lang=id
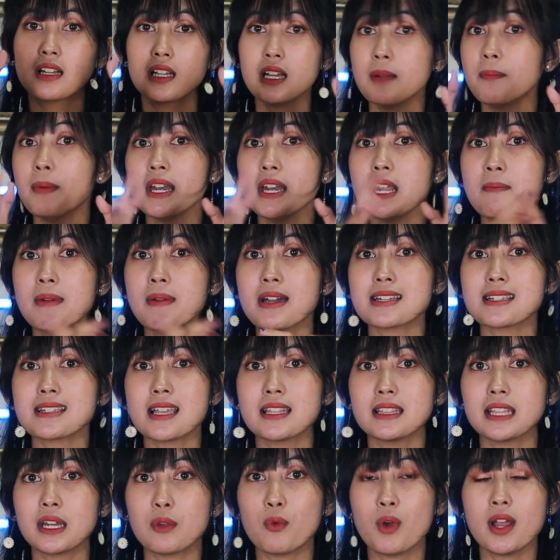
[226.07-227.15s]
kepada para
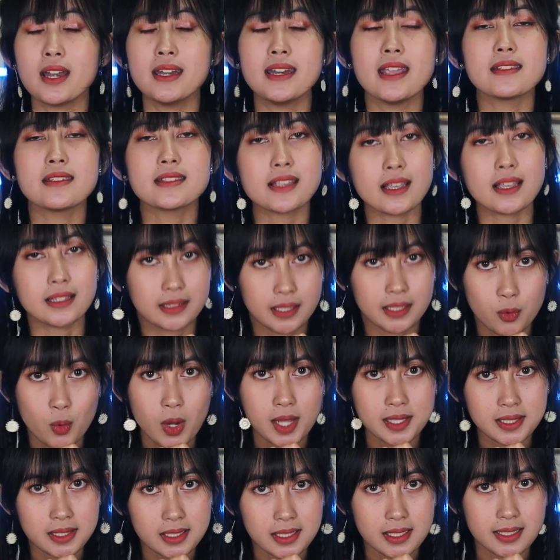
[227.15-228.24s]
santriwan dan
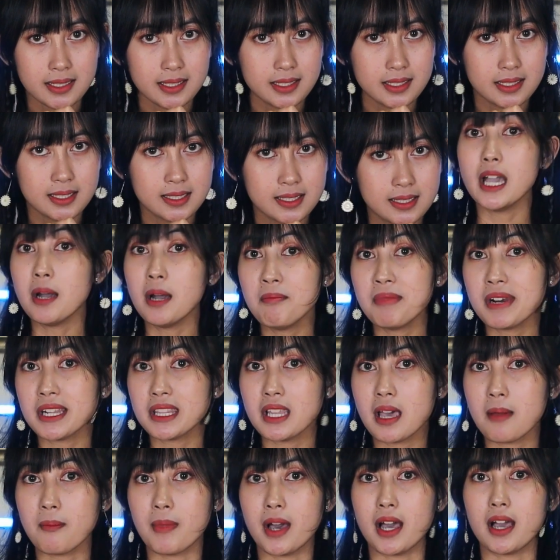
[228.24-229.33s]
santriwati. Yang
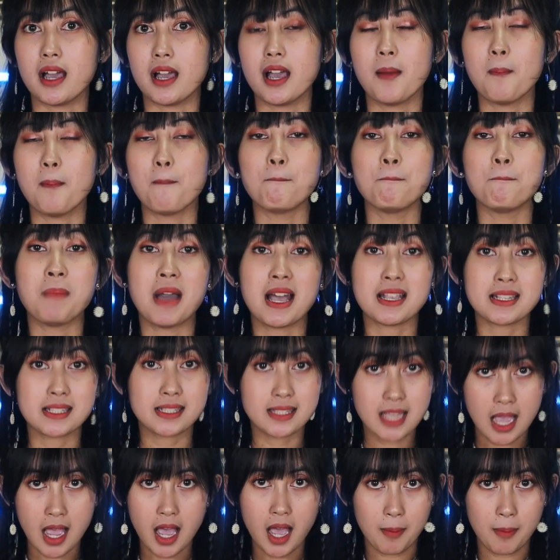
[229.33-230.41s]
pertama,
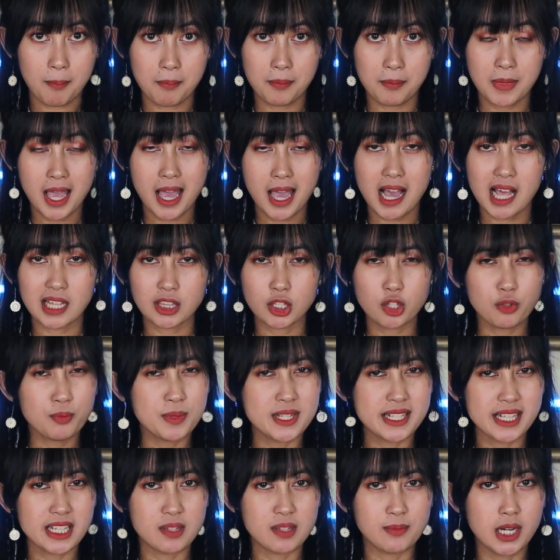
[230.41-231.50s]
mazhab atau
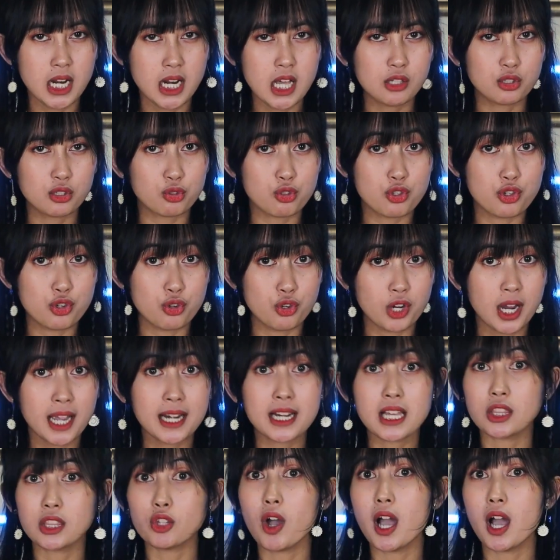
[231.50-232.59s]
bisa dibilang rujukan
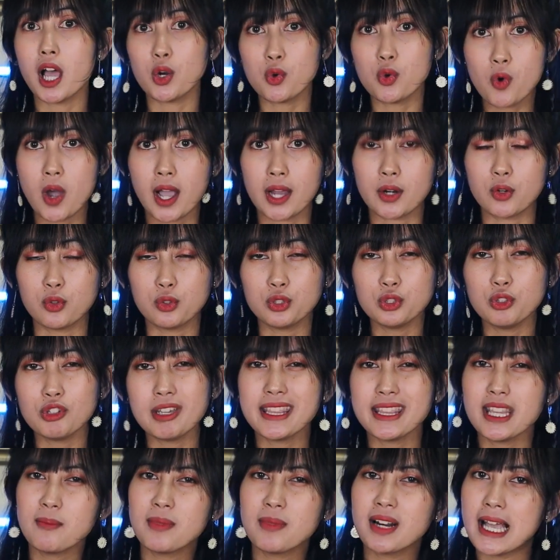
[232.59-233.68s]
atau haluan untuk
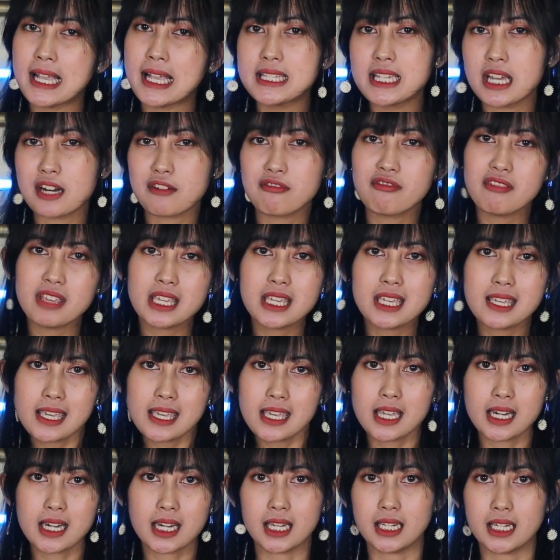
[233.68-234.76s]
kita belajar
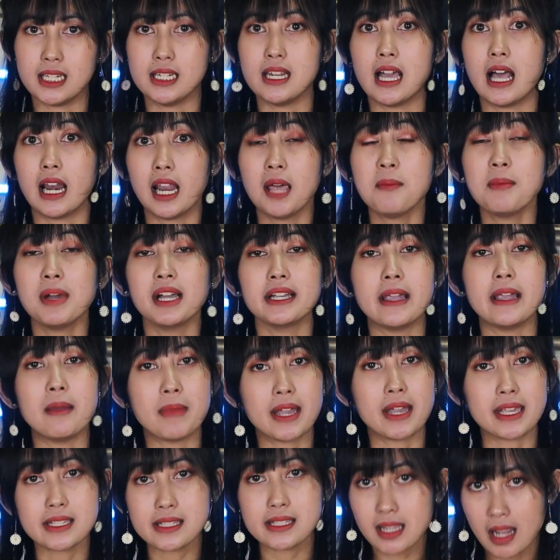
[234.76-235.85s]
fikih nih di dalam
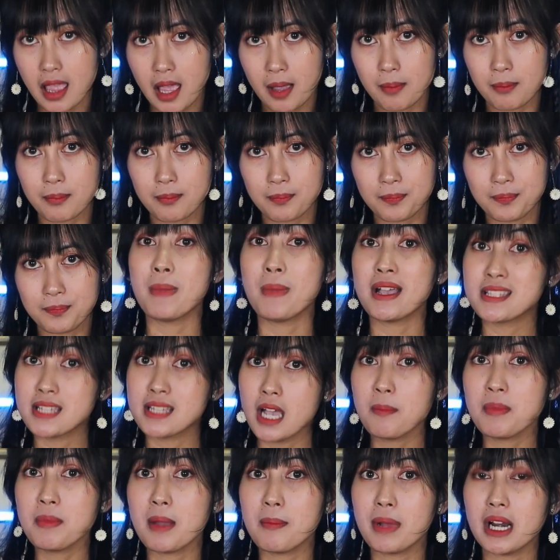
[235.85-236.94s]
agama Islam.
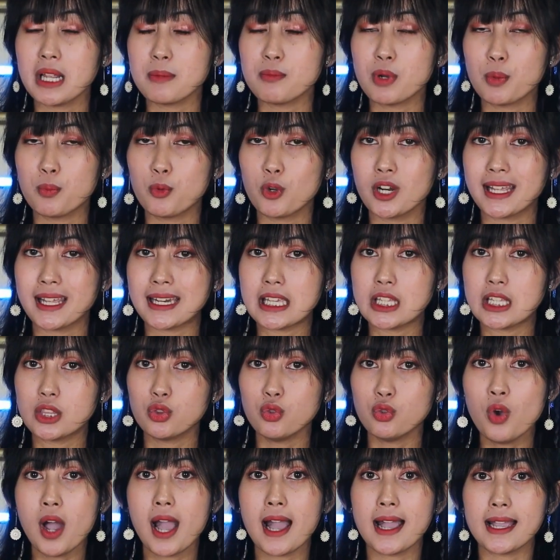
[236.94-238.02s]
Mazhab yang paling populer
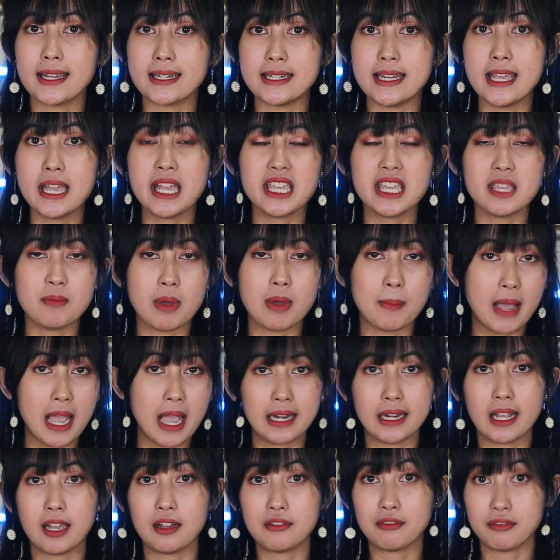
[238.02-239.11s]
itu ada Imam
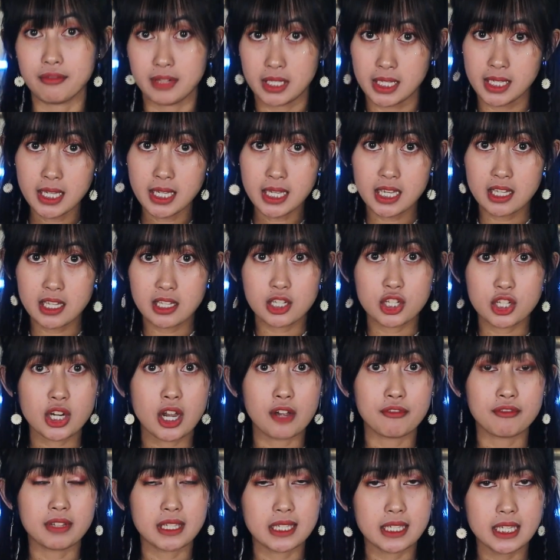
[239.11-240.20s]
Hanafi,
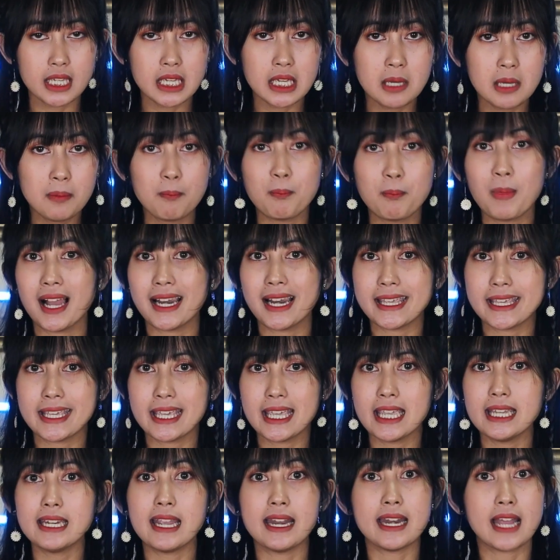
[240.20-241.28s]
Syafi'i,
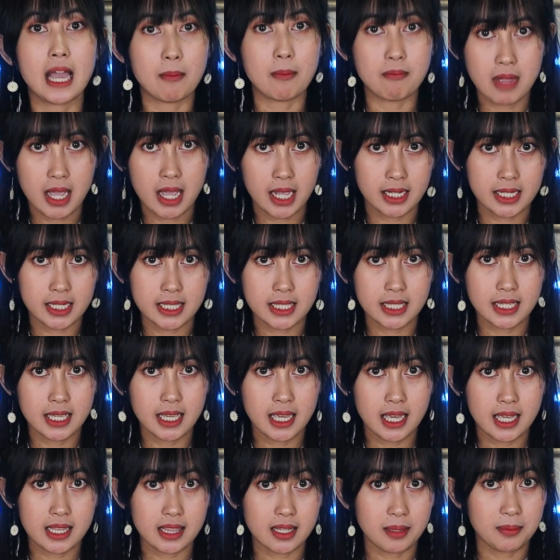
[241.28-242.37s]
Maliki, dan Hambali.
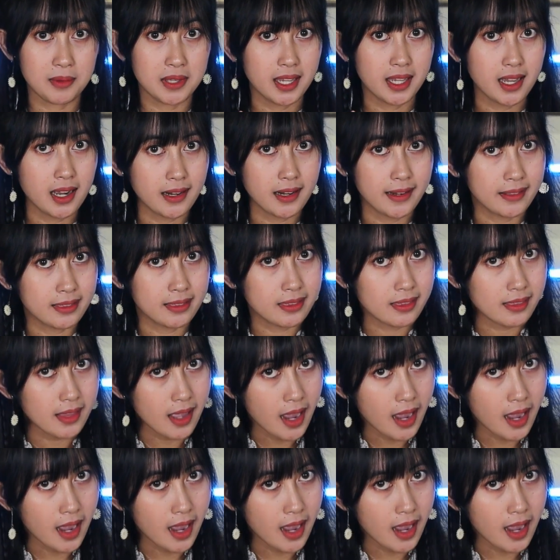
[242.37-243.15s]
Tapi kalian